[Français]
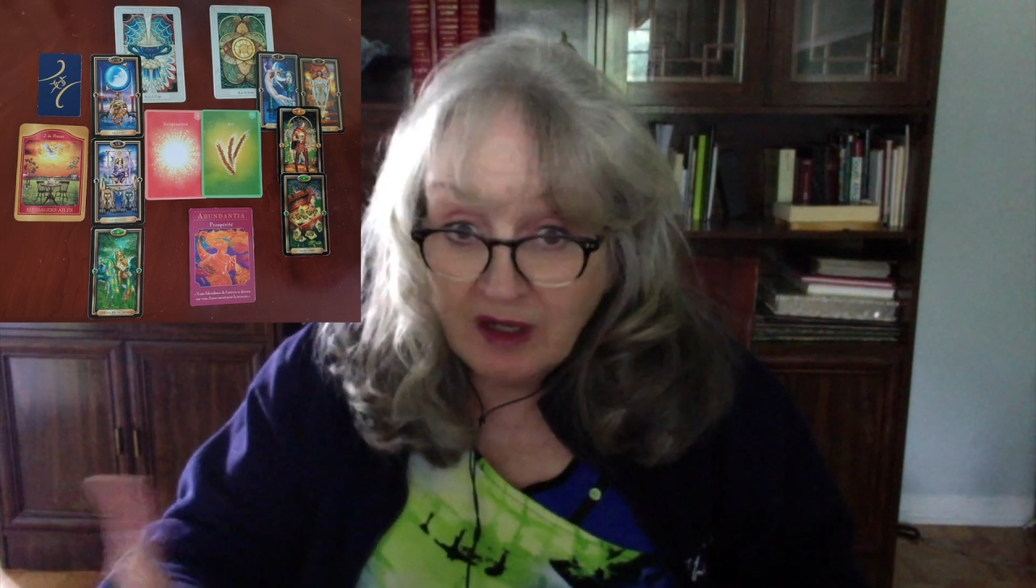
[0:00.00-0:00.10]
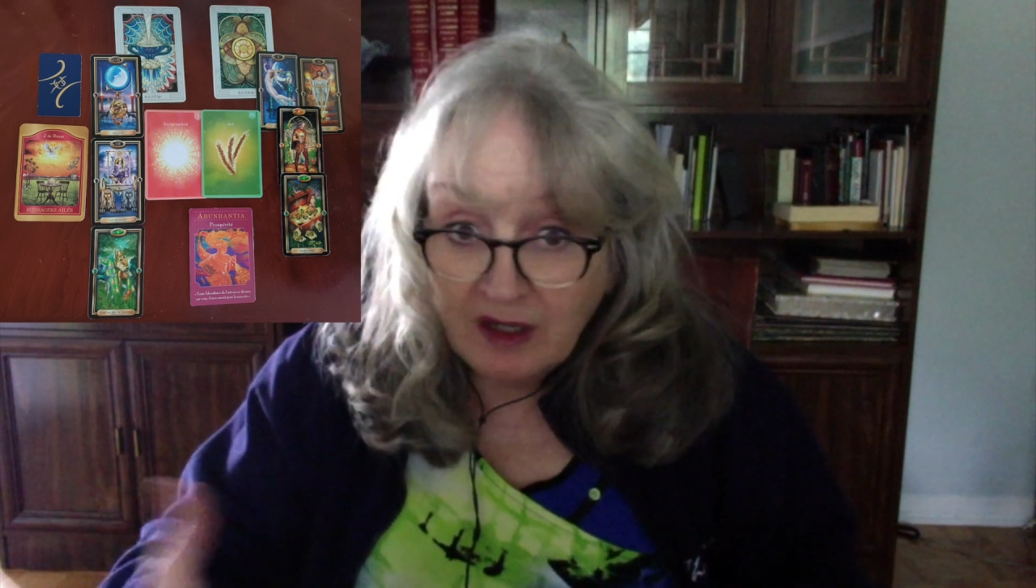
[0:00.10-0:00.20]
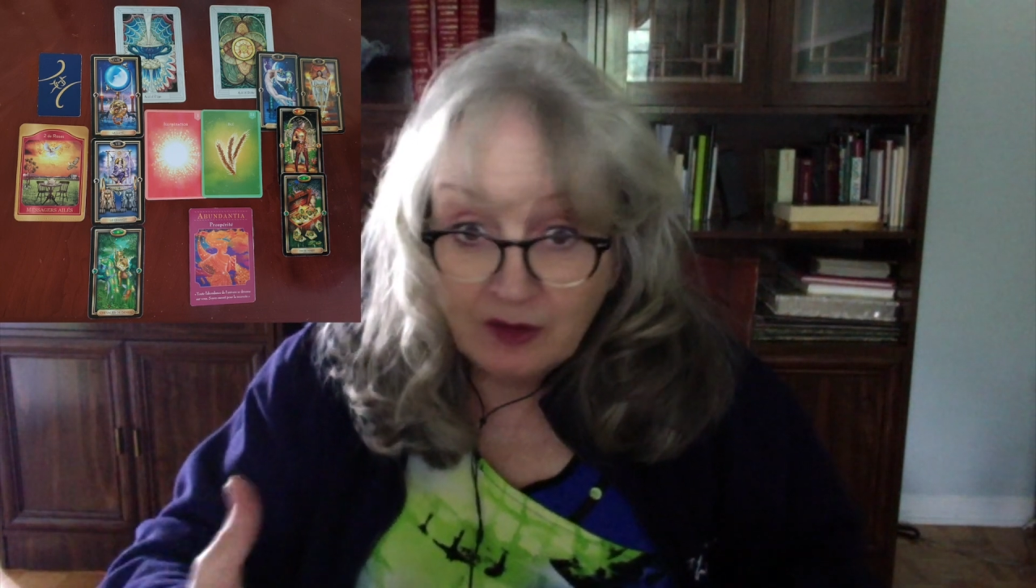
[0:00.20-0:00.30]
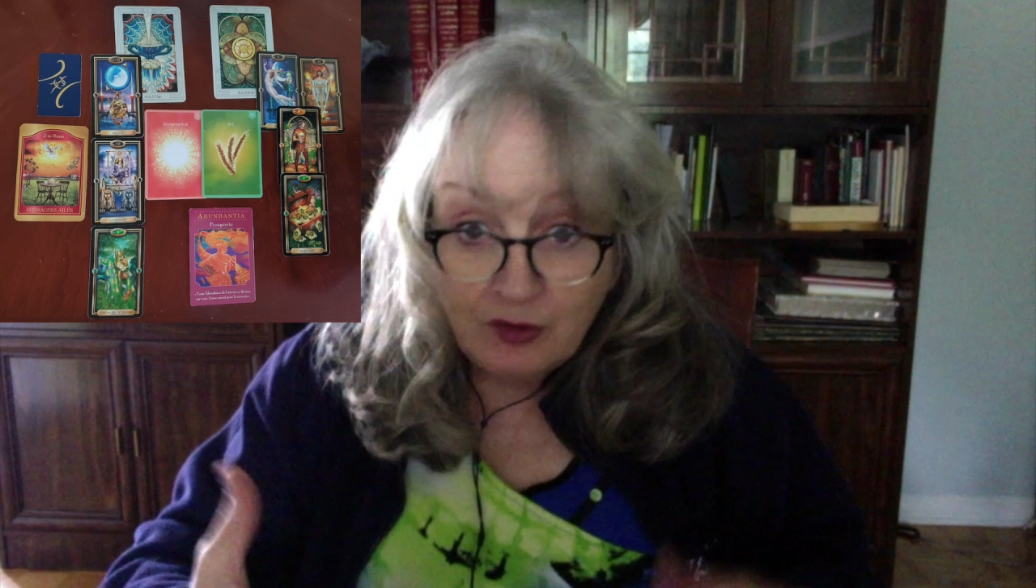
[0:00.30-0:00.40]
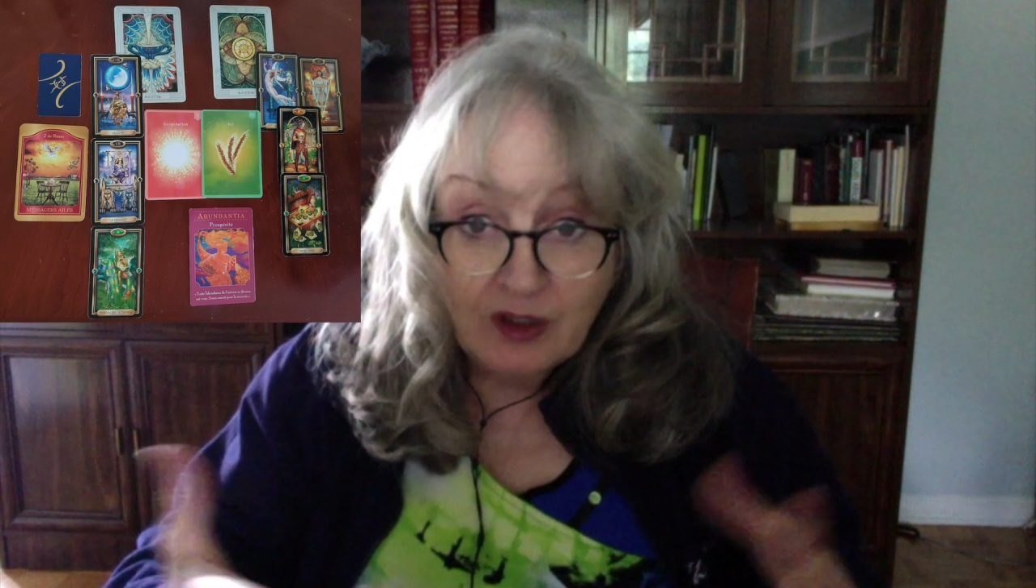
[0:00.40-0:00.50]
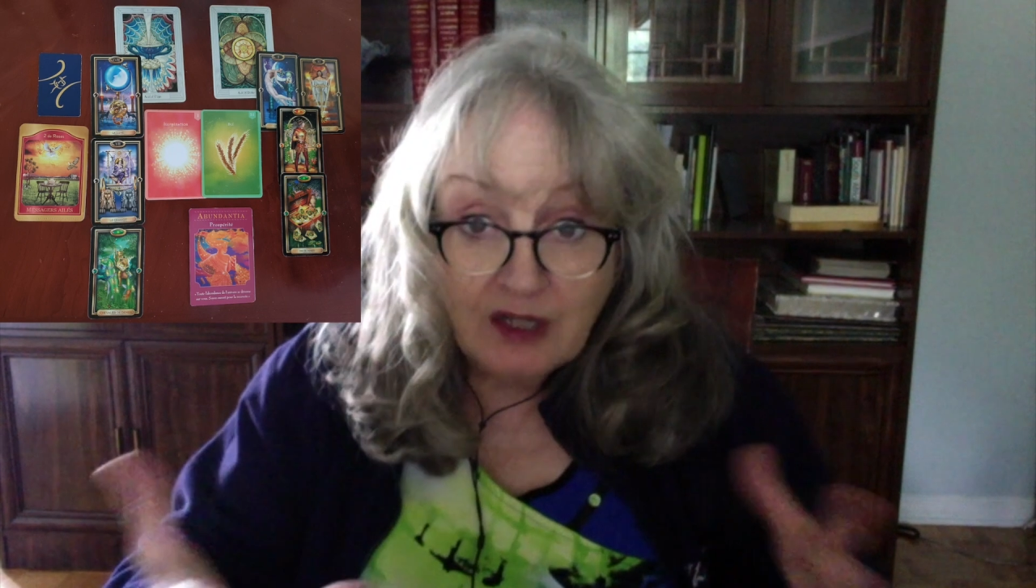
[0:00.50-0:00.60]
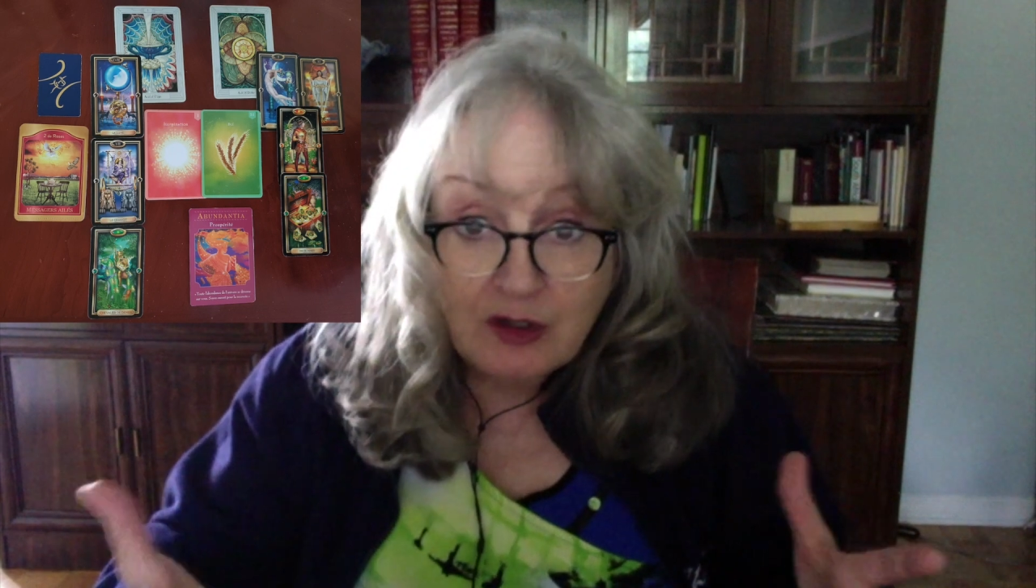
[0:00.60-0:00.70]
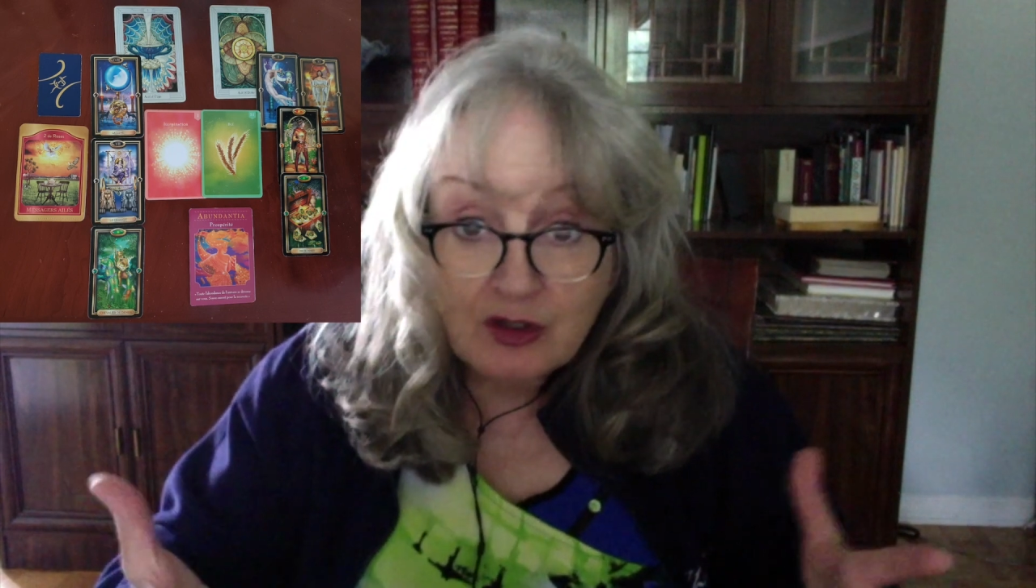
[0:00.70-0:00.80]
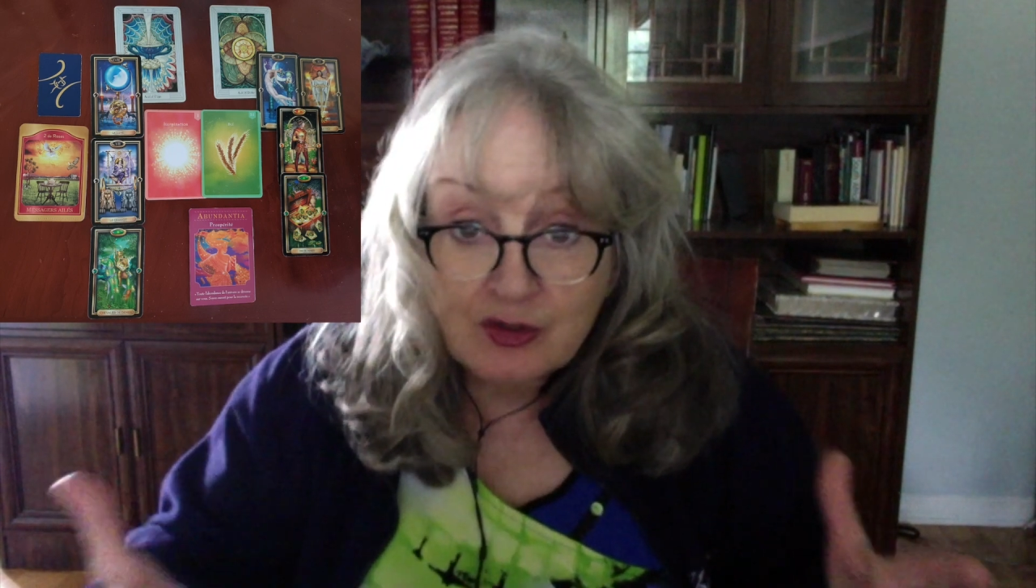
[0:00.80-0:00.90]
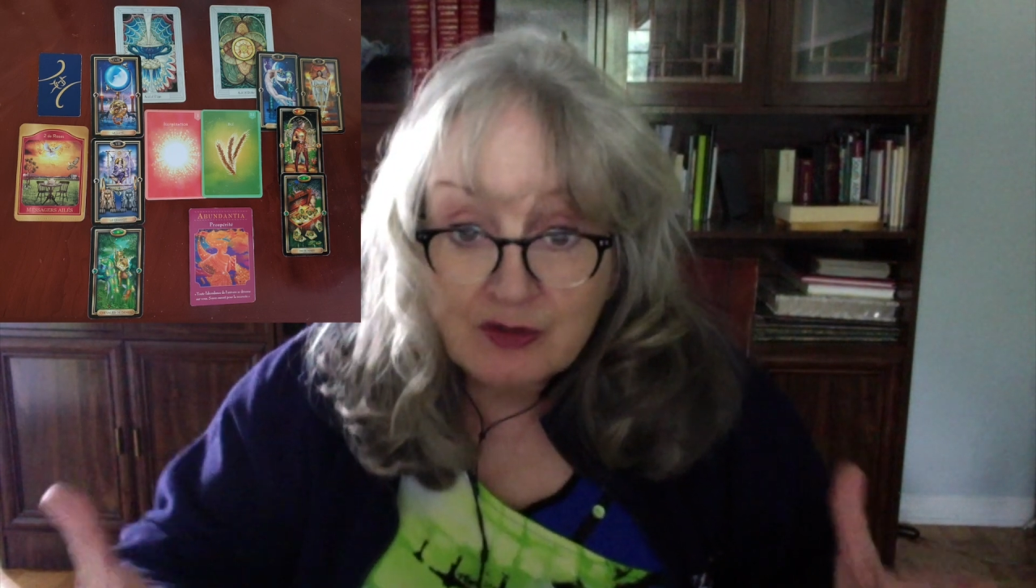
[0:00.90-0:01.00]
de quelque
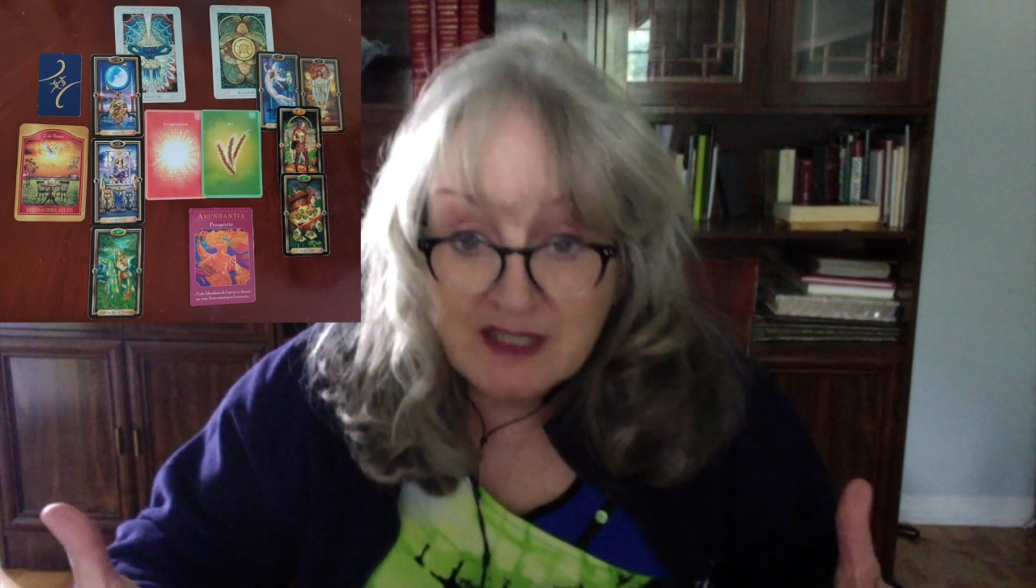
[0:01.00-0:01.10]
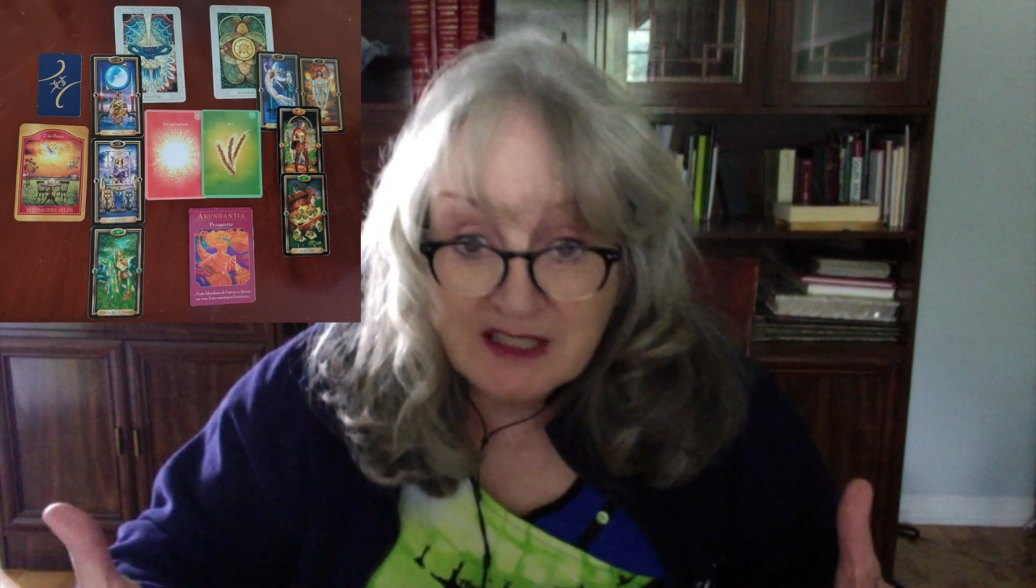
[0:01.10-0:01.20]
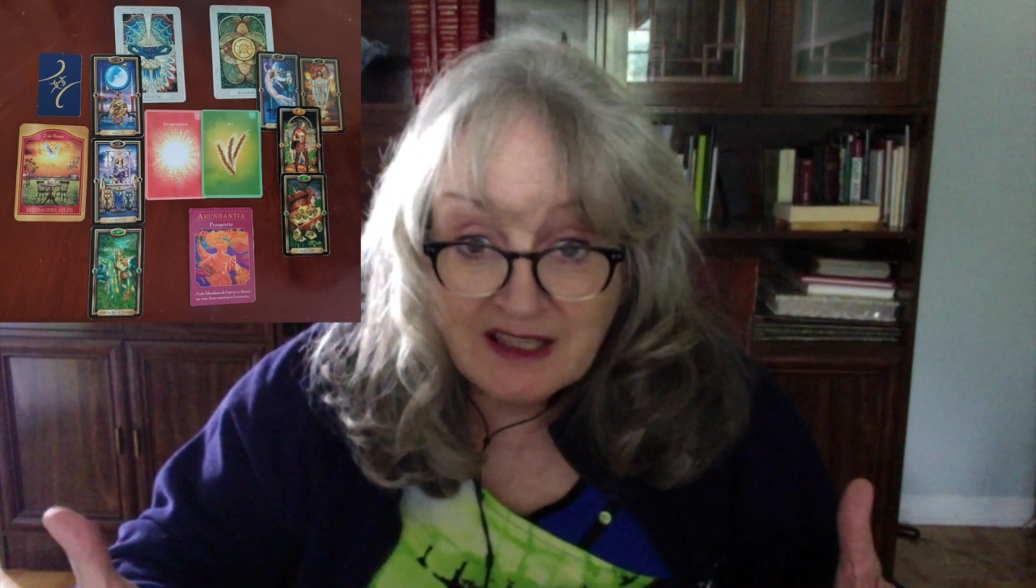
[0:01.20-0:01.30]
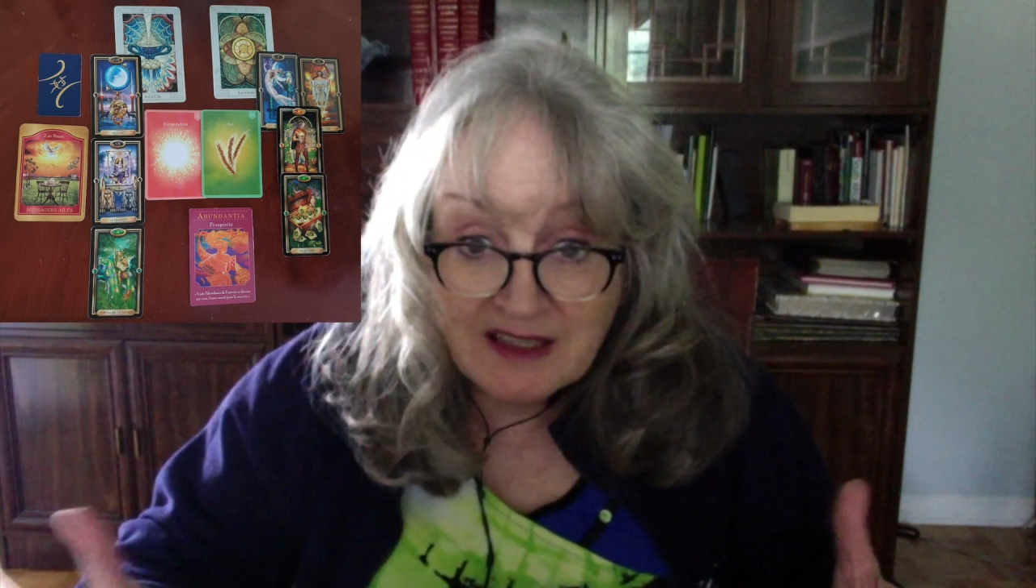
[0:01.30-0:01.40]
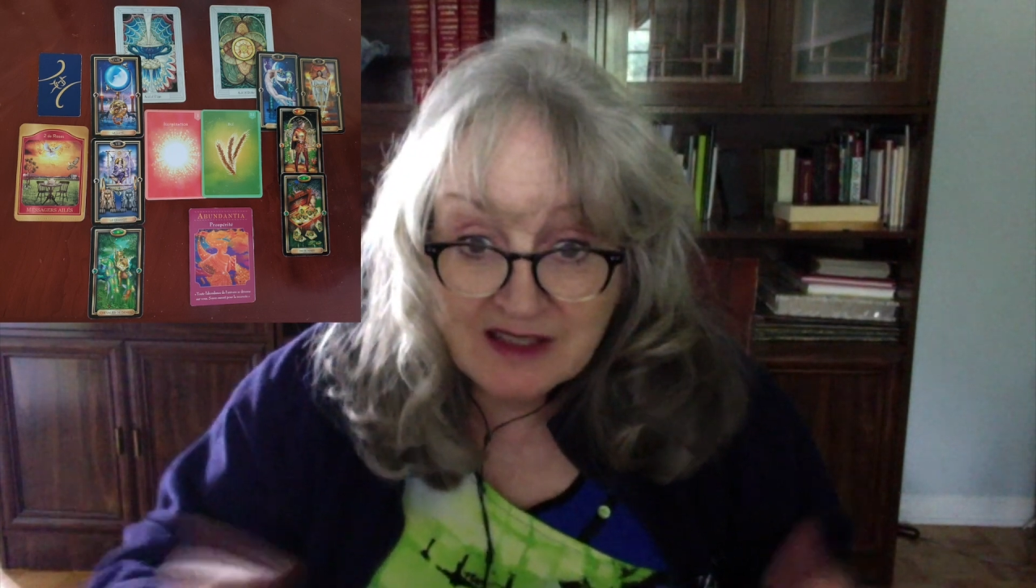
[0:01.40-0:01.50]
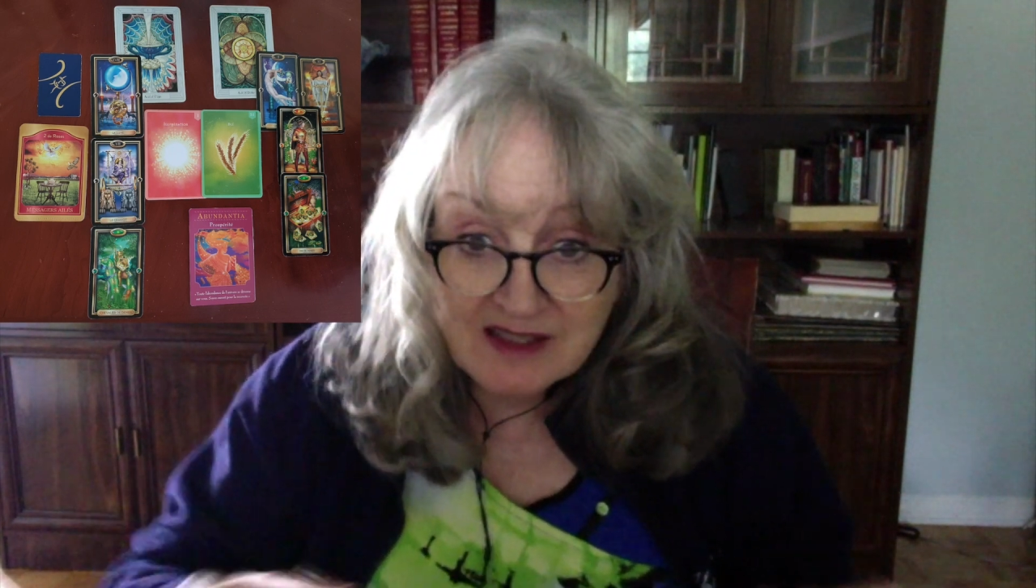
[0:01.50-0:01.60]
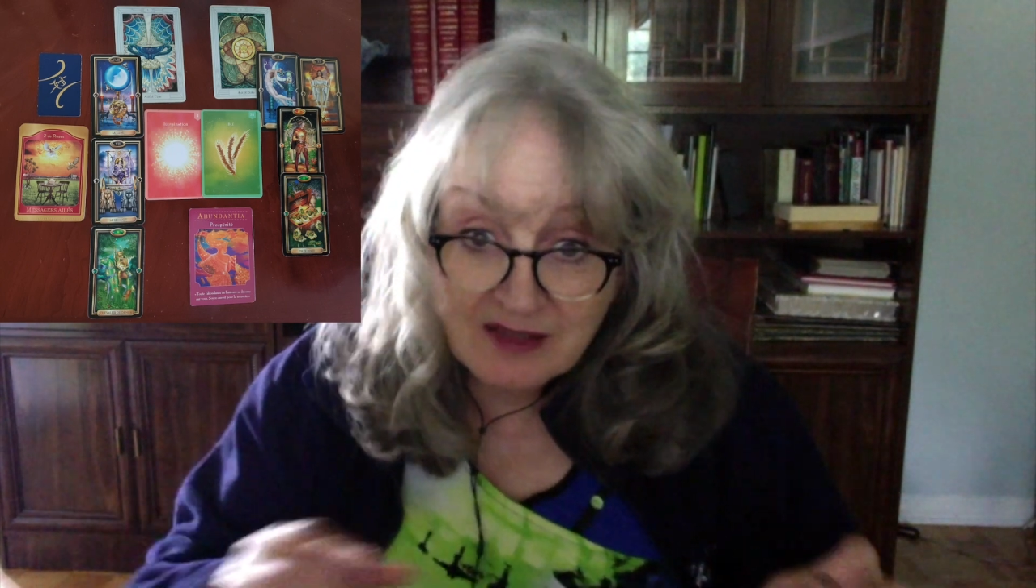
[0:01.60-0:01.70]
chose qui est agaçant au